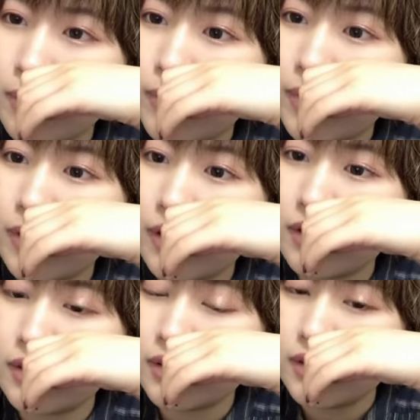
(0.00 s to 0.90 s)
こんばんは。
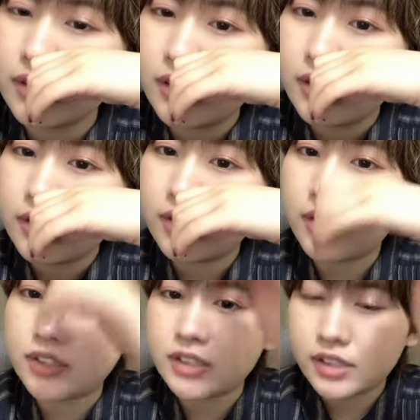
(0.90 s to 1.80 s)
とい
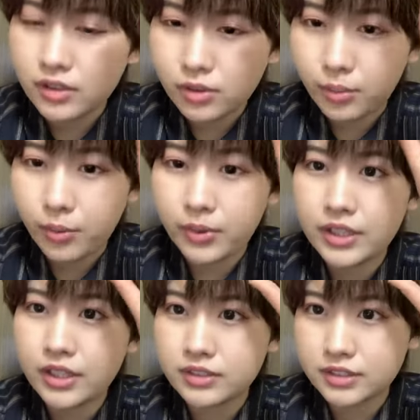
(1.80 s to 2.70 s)
う感じで結構盛
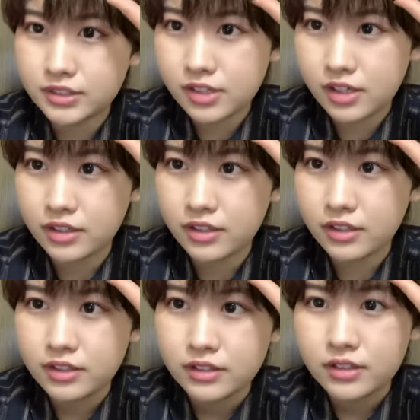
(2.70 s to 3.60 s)
りだくさんで、
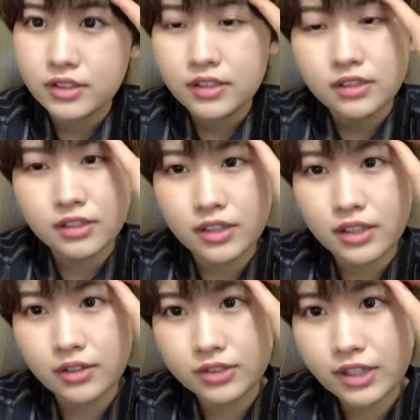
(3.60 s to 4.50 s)
それで
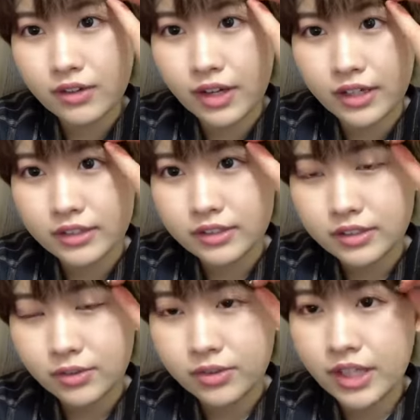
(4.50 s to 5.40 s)
ね歌は
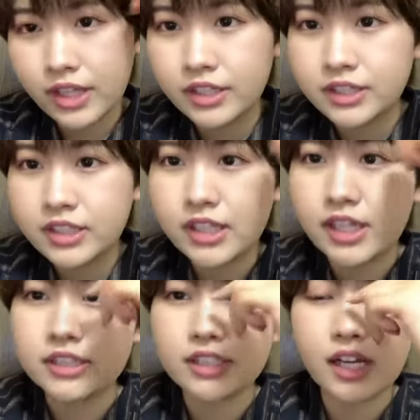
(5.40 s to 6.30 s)
おだえり
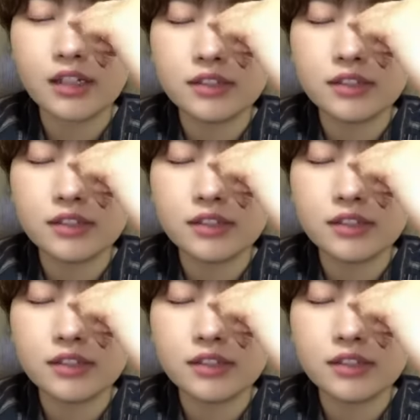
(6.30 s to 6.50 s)
でした。